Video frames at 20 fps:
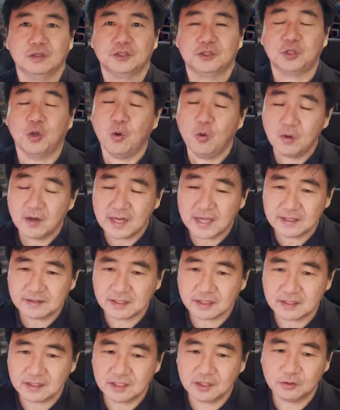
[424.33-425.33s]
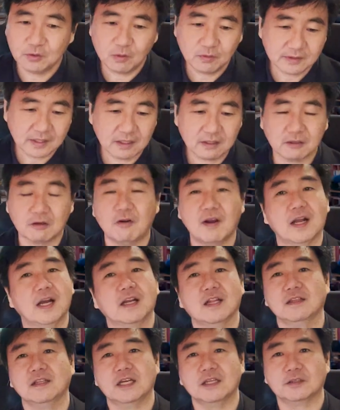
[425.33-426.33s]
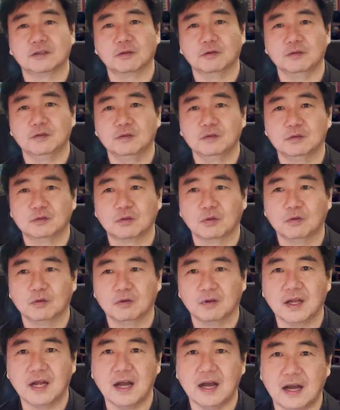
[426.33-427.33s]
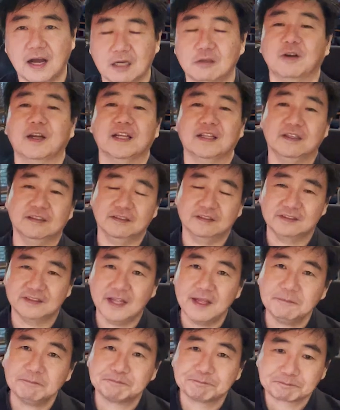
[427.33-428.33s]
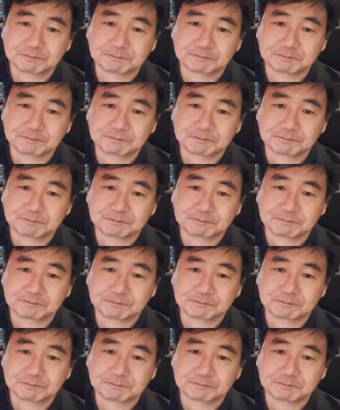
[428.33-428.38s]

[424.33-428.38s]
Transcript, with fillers: う将来的にどうなるかわからないというところがあるわけなんですね。